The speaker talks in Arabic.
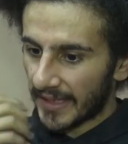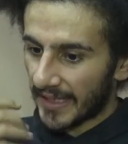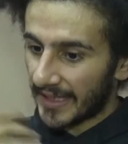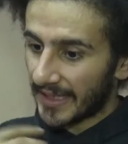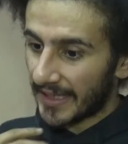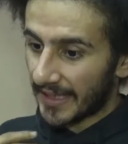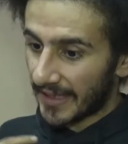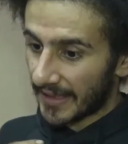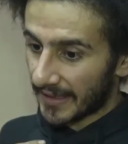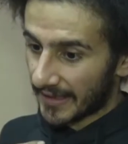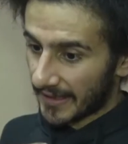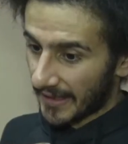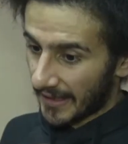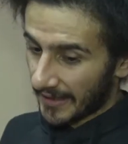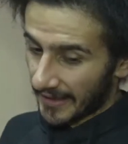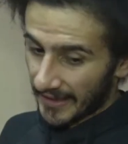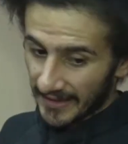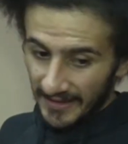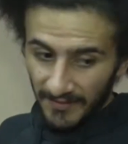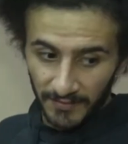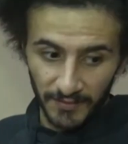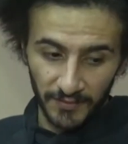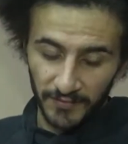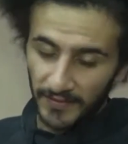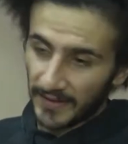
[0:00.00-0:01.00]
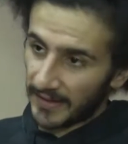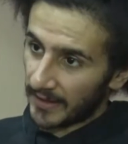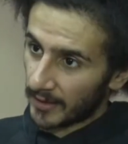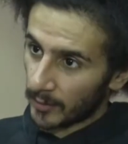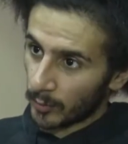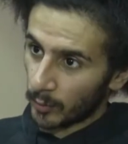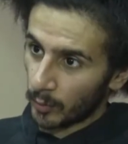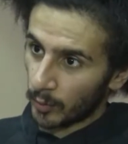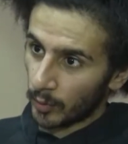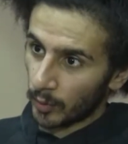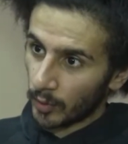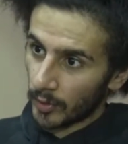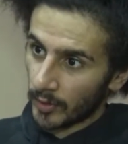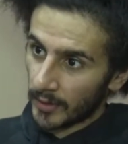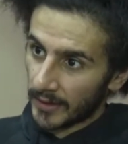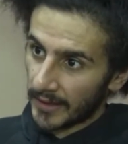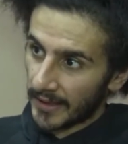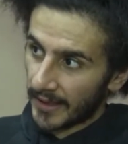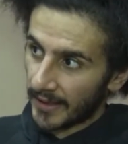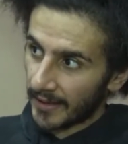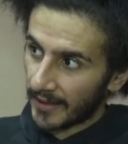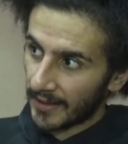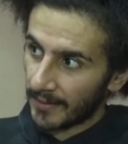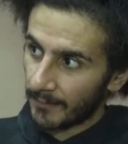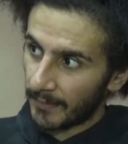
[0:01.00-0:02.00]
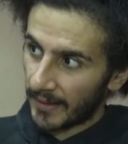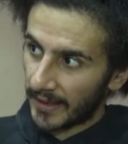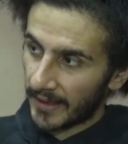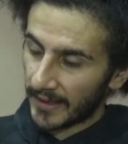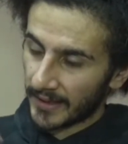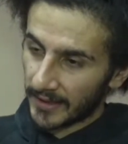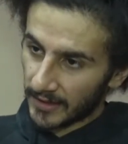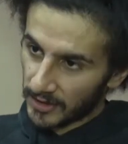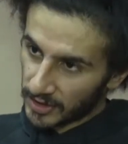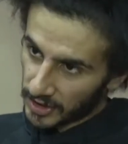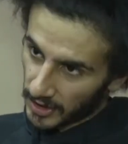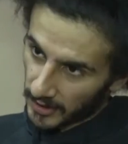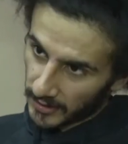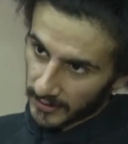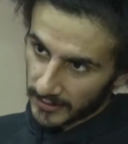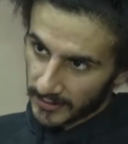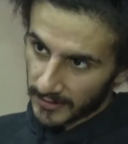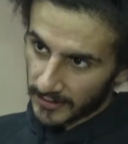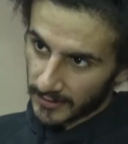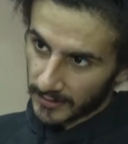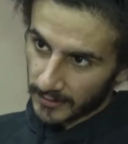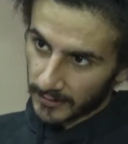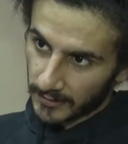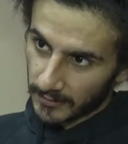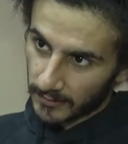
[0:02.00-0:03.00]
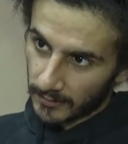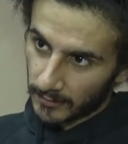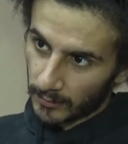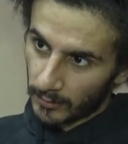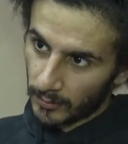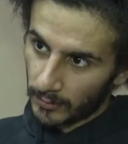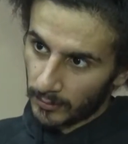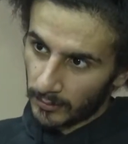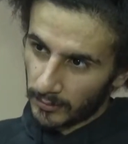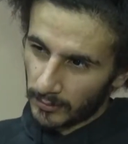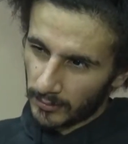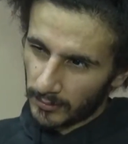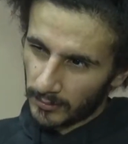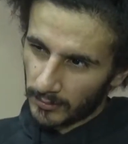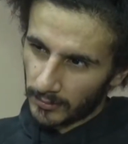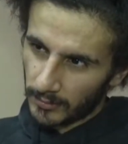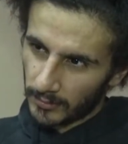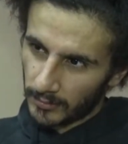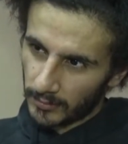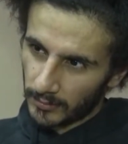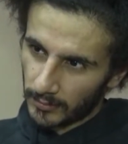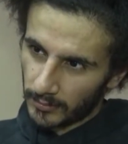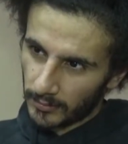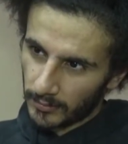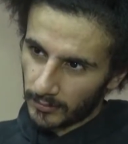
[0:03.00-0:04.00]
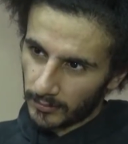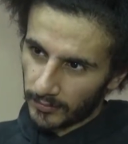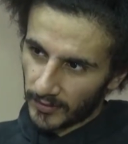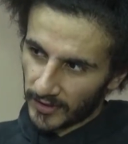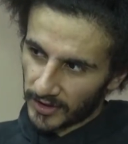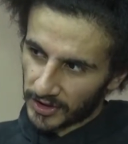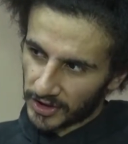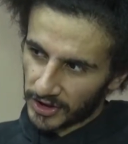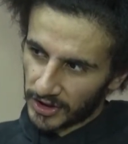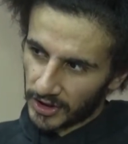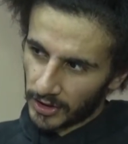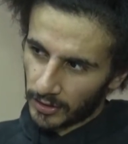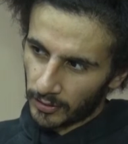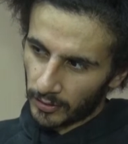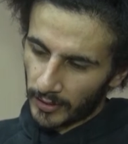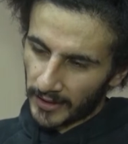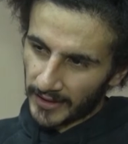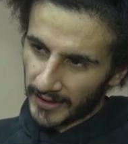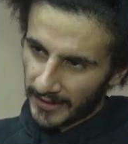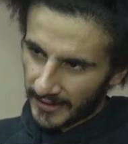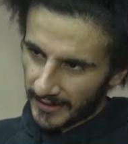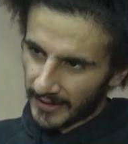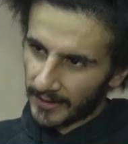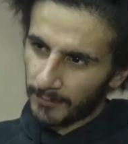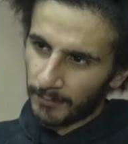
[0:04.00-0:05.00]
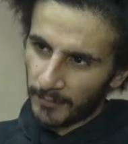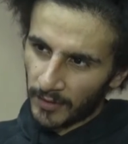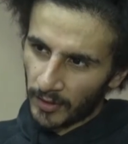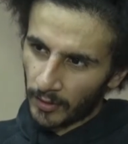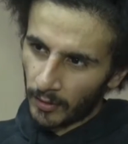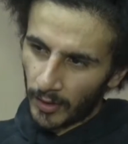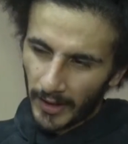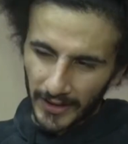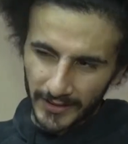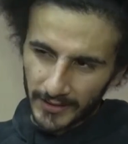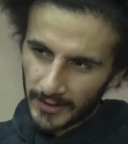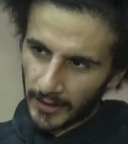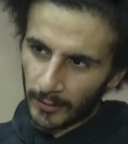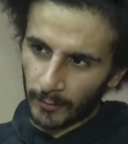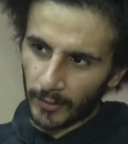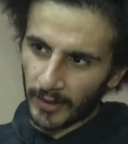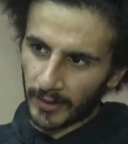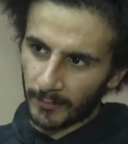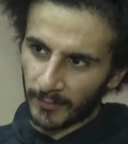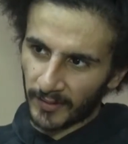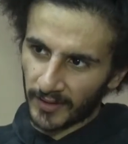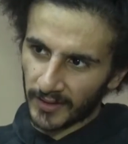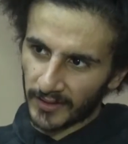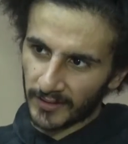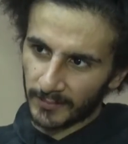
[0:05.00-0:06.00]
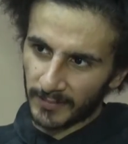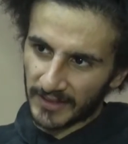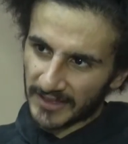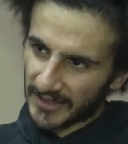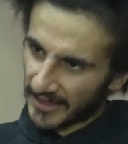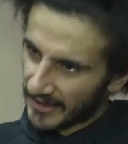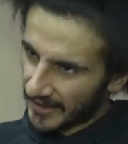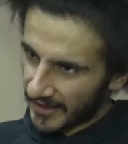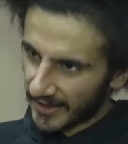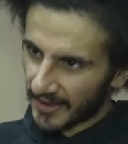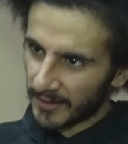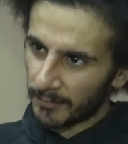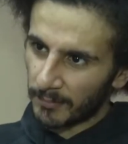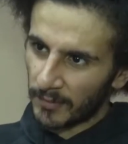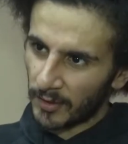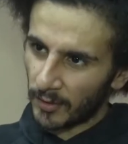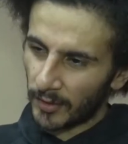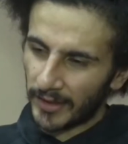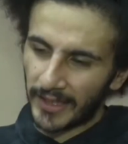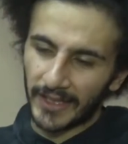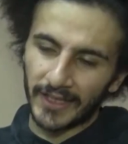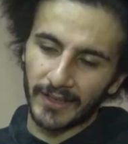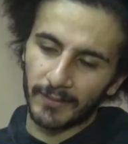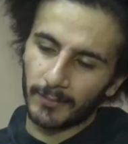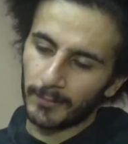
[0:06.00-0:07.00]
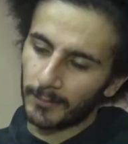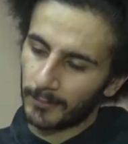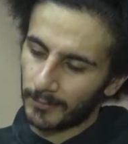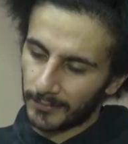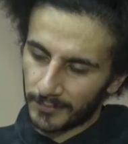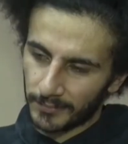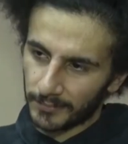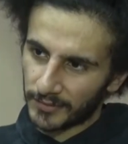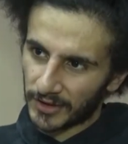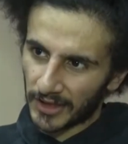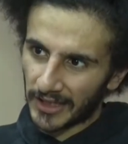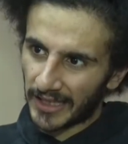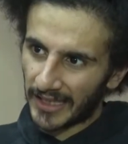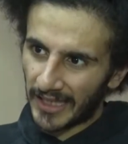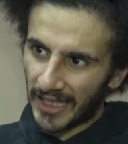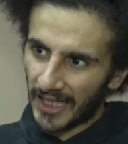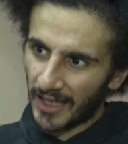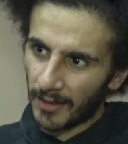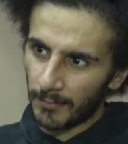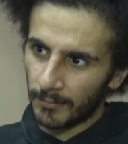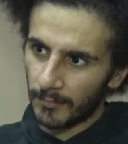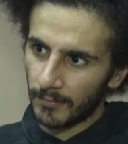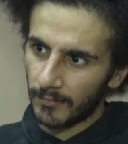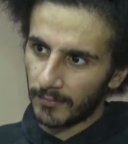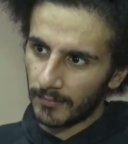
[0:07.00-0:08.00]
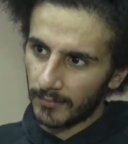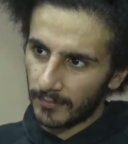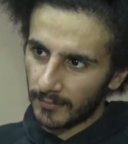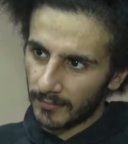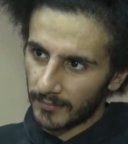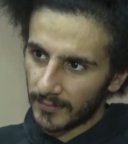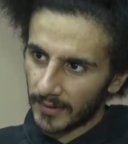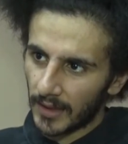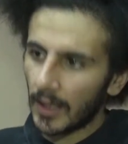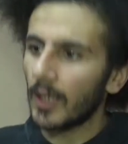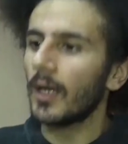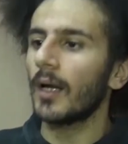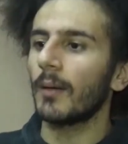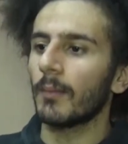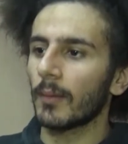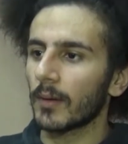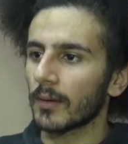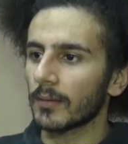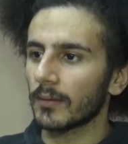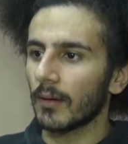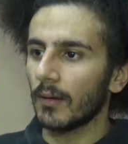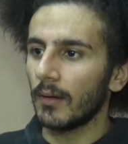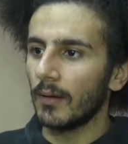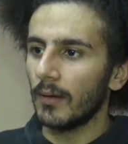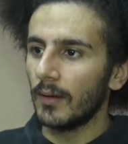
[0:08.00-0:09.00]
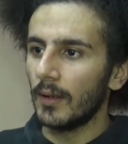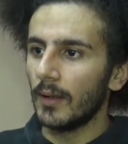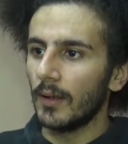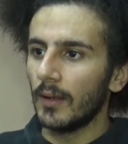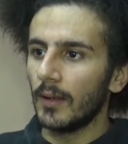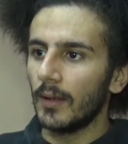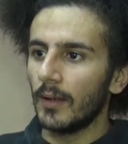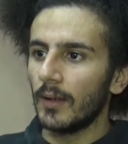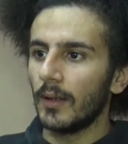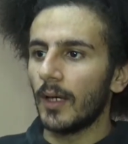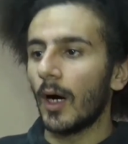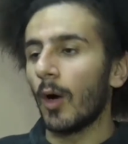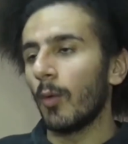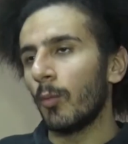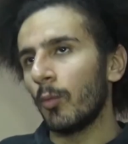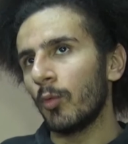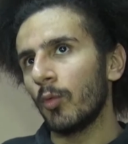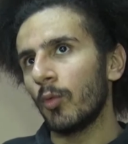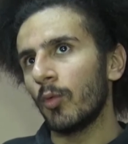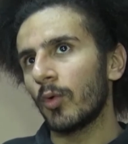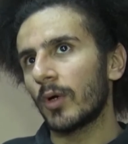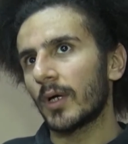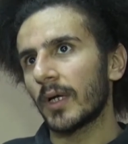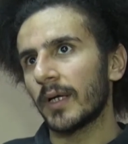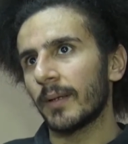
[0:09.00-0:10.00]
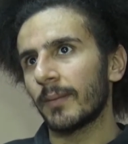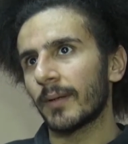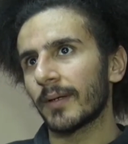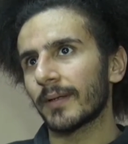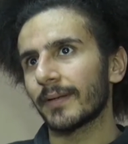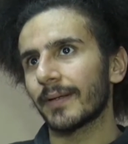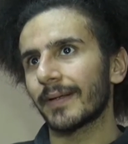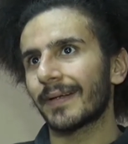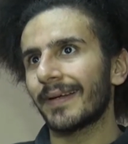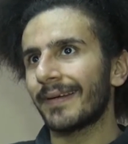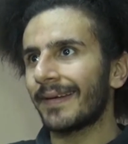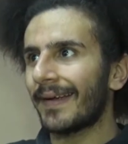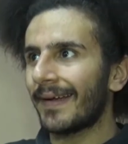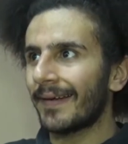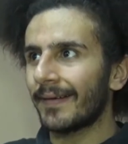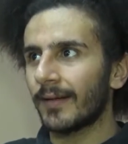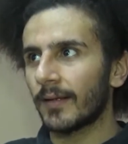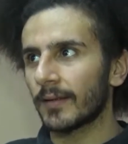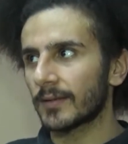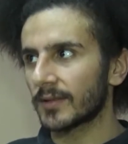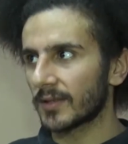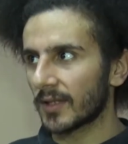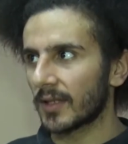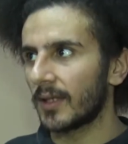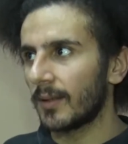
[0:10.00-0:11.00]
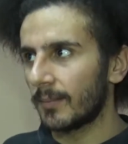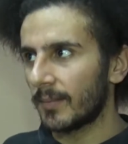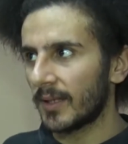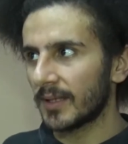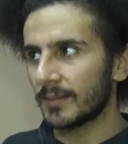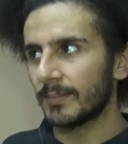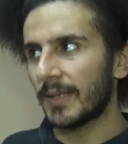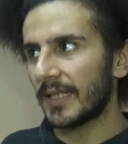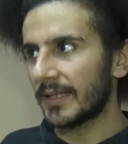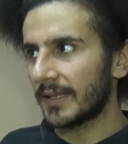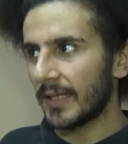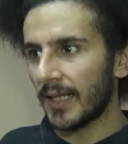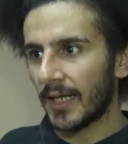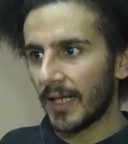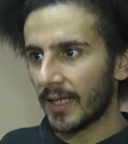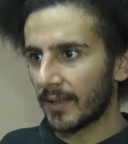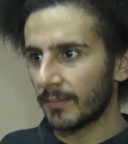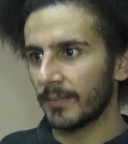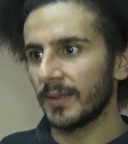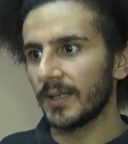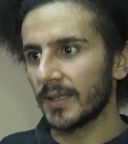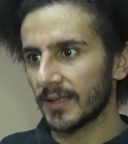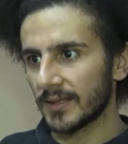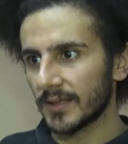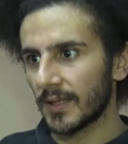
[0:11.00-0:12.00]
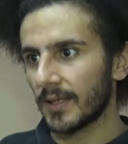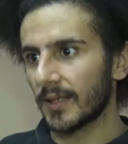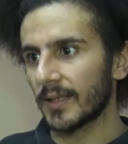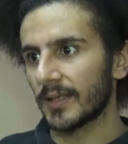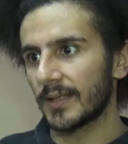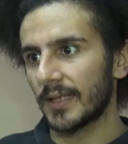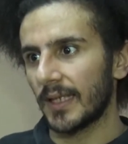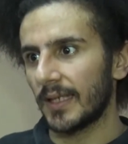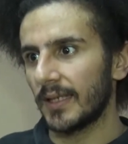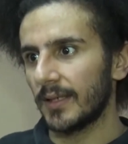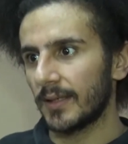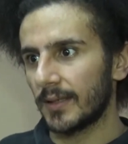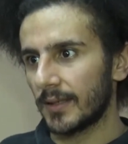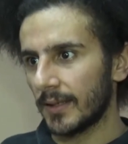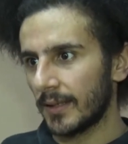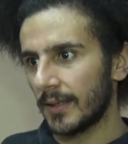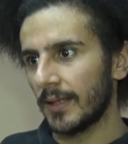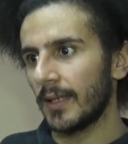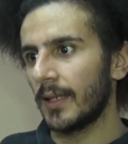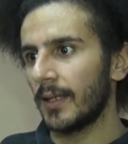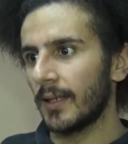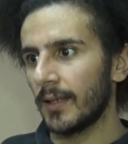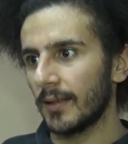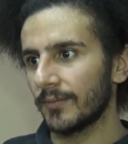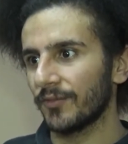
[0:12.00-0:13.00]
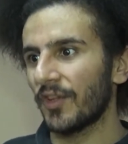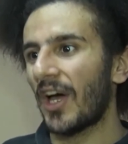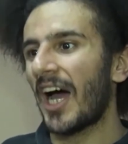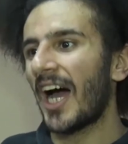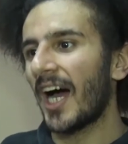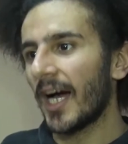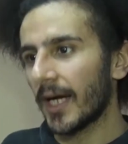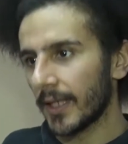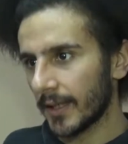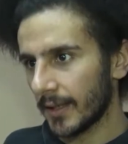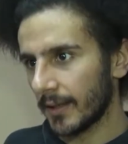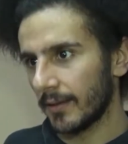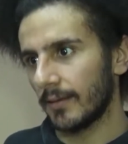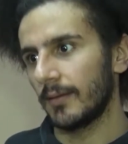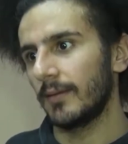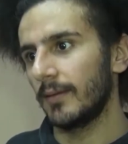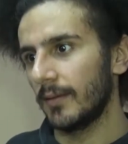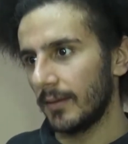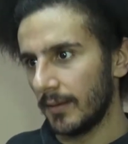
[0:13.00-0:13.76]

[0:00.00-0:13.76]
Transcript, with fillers: أنا كان هدفي فعلا أقوله إني أقرب على كل شخص وفرجيه إنه أنا قريب منه حتى لو أنا مريض بس أنا قريب منه يعني بشكل عام كلنا مرضى أو مو كلنا مرضى كلنا عندنا اضطرابات بعد هالحرب اللي صارت يعني كلنا ضحايا